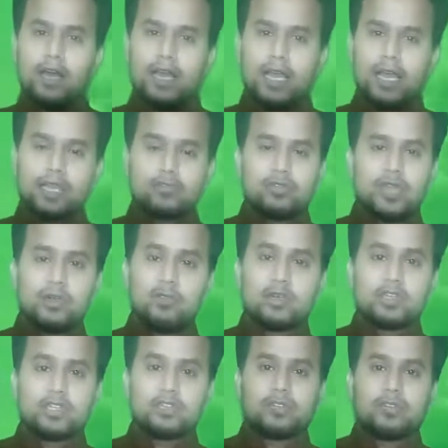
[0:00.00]
একাত্তরের
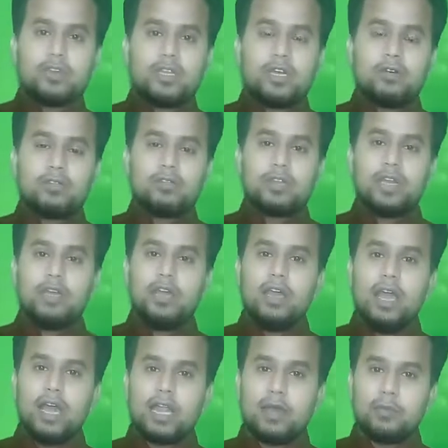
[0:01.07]
মুক্তিযুদ্ধটা হতো না
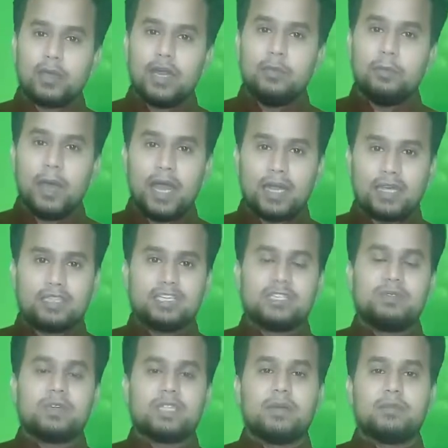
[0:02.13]
আর আমরা বাংলাদেশ
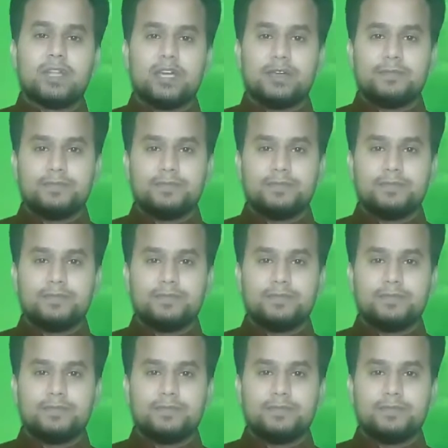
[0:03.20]
পেতাম না